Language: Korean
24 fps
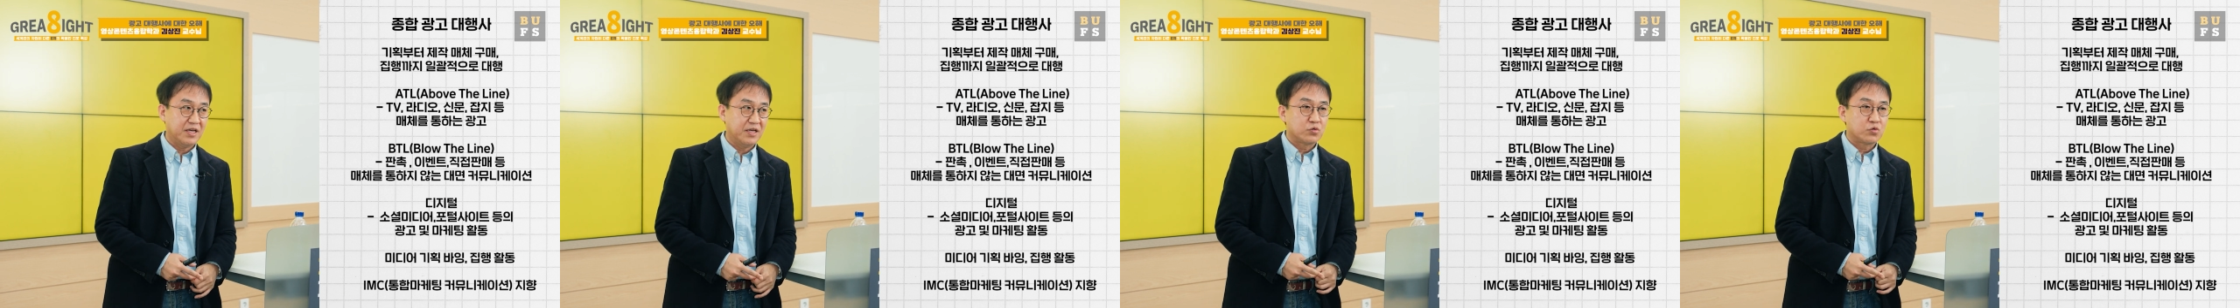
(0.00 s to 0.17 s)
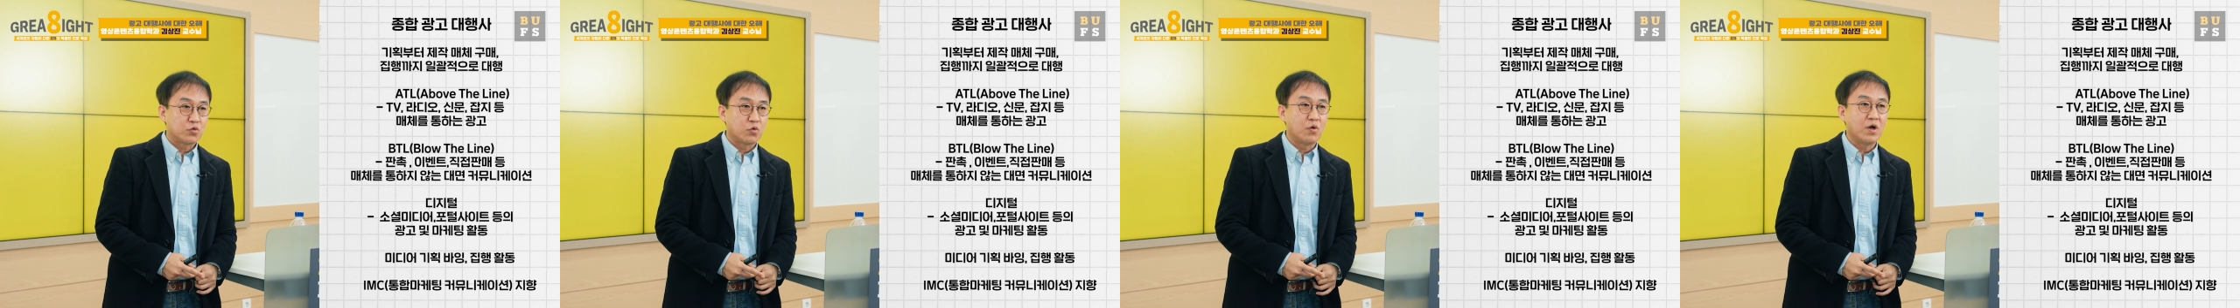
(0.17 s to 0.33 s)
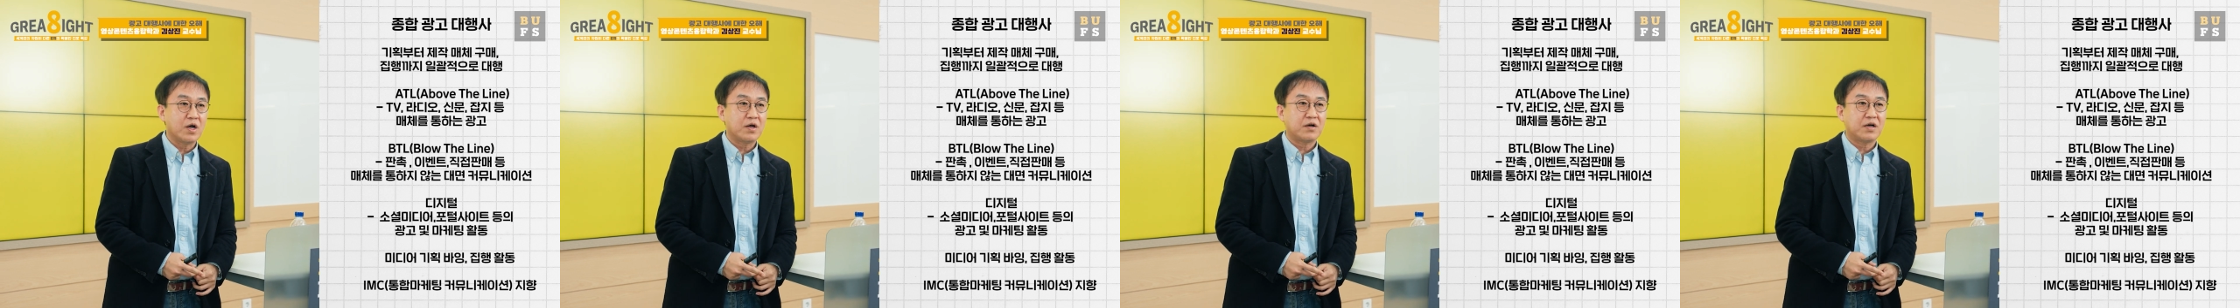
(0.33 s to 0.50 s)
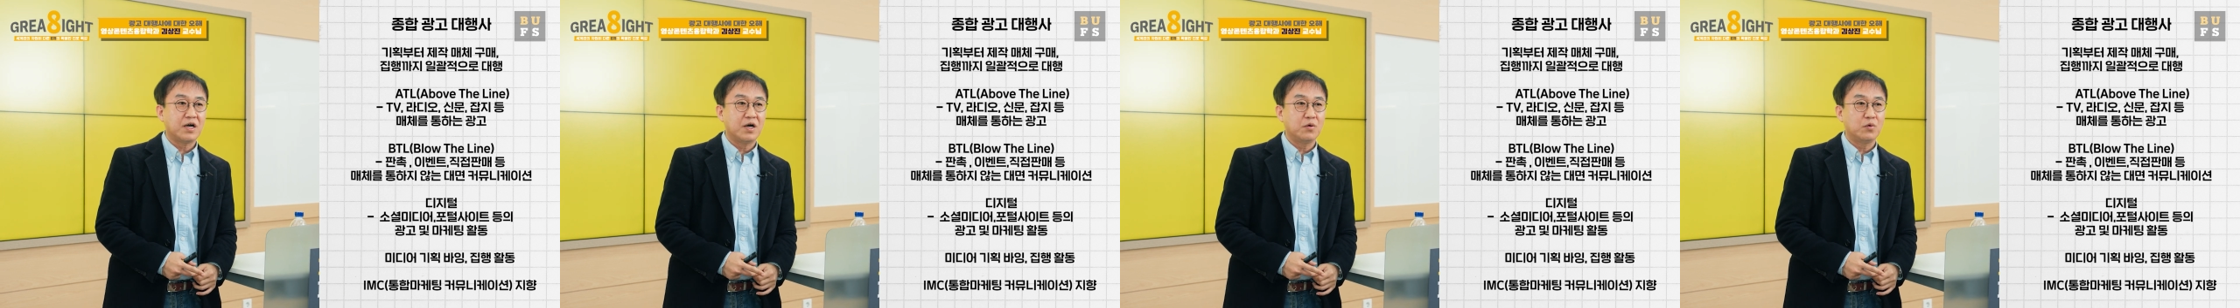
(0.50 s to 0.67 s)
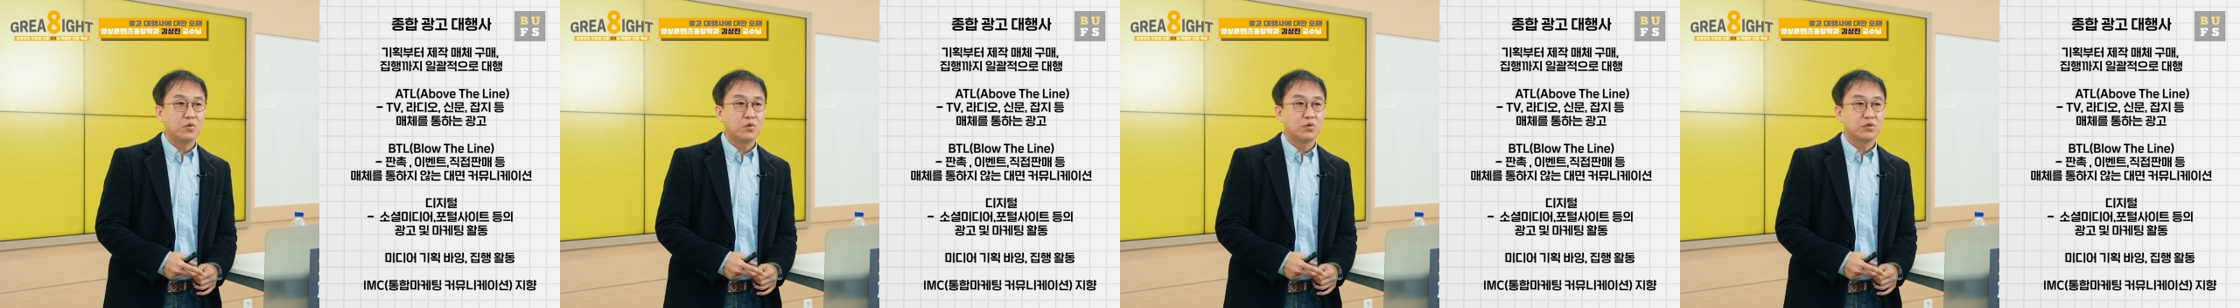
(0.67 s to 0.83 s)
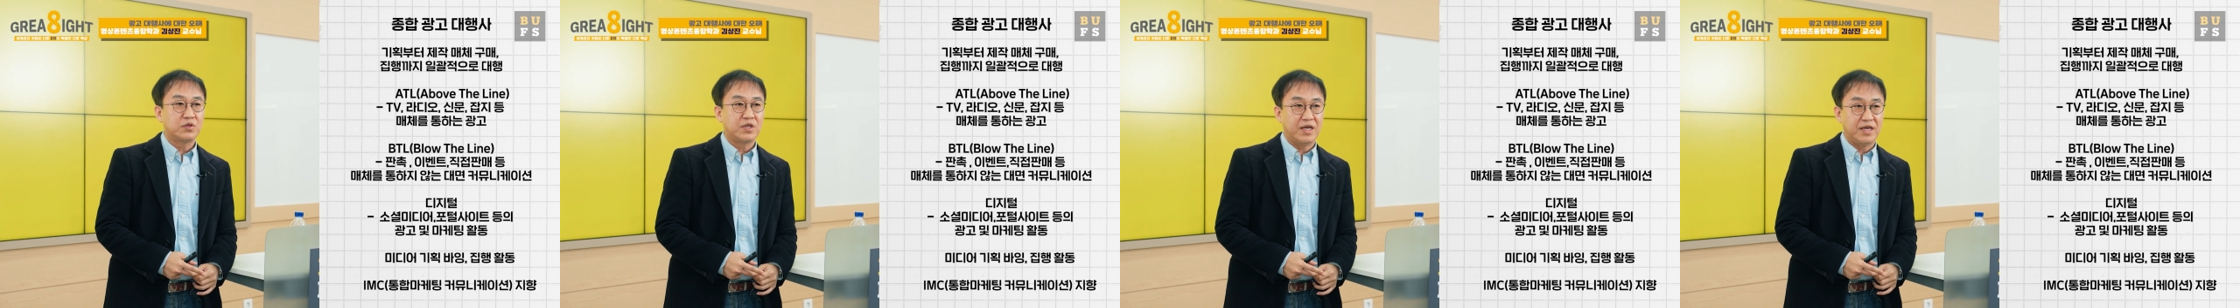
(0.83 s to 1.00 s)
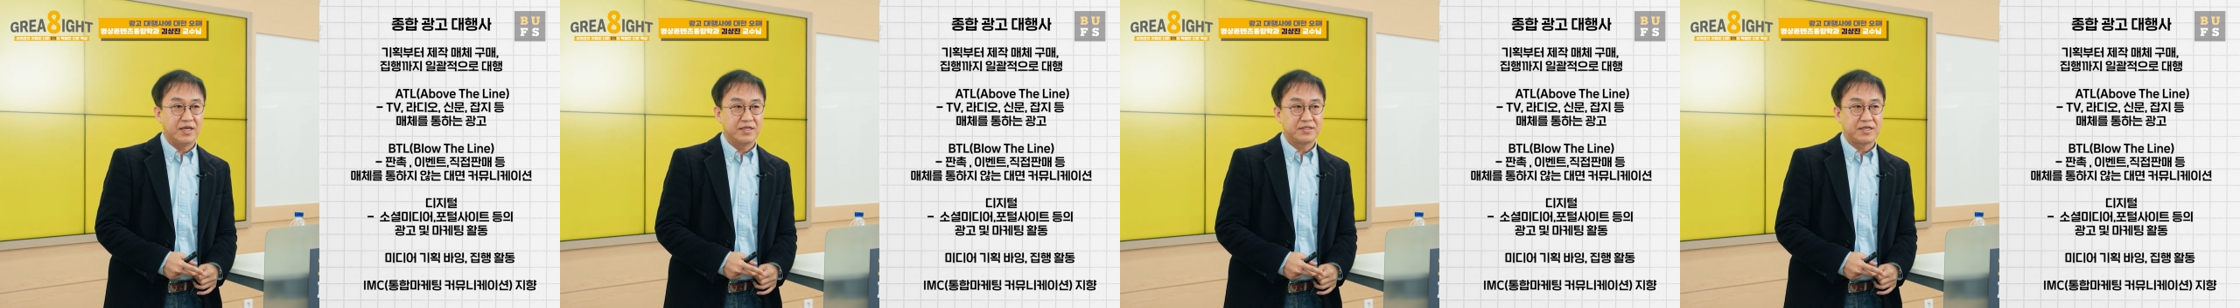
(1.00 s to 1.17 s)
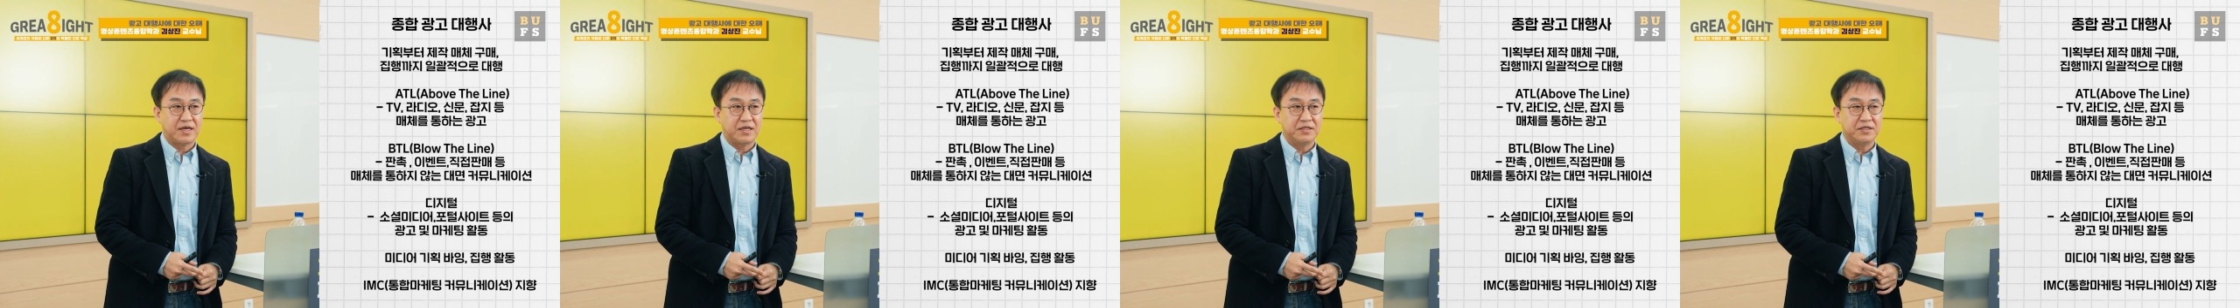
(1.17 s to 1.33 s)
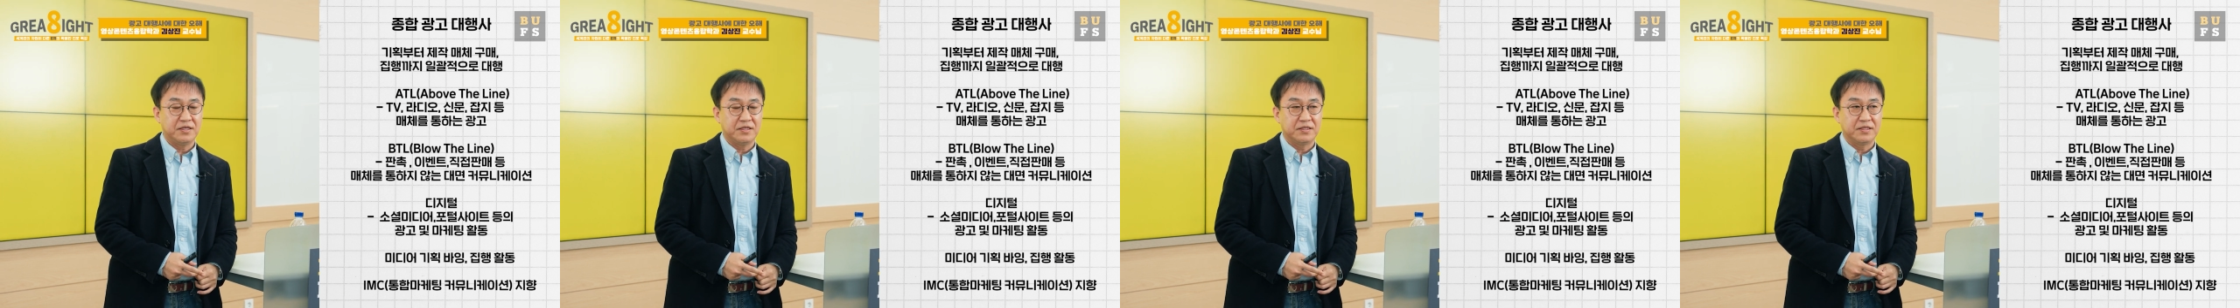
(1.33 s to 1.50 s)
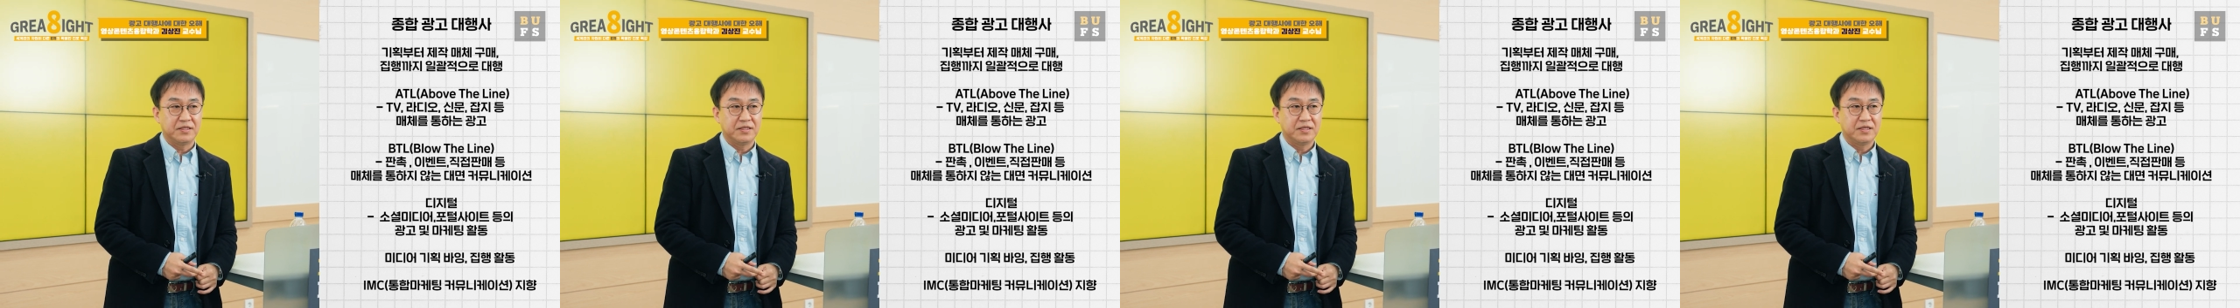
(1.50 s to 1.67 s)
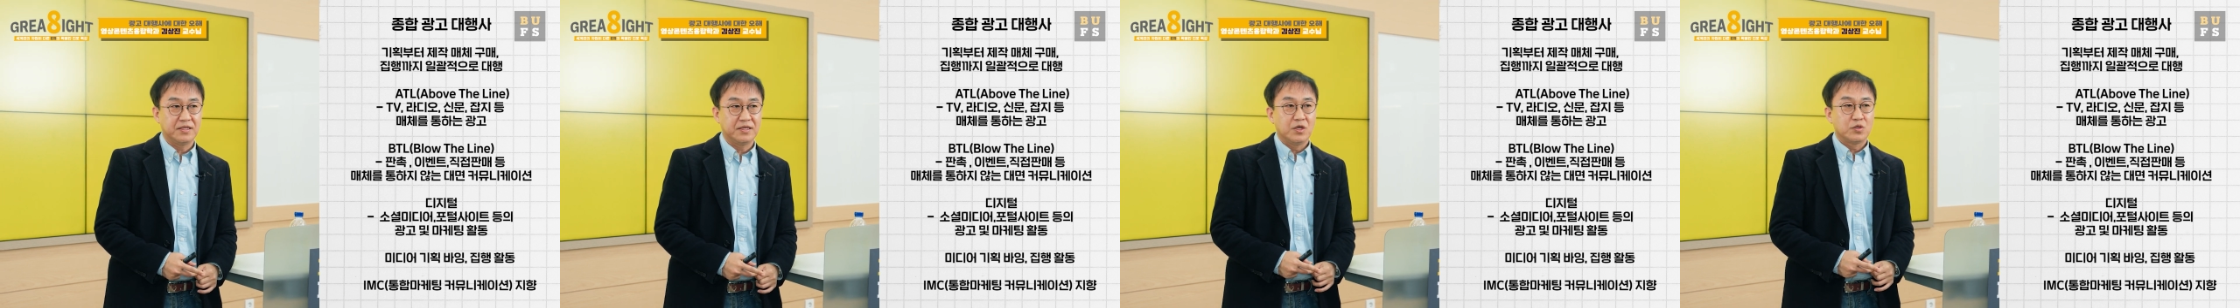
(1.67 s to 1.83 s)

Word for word: 종합 광고 대행사는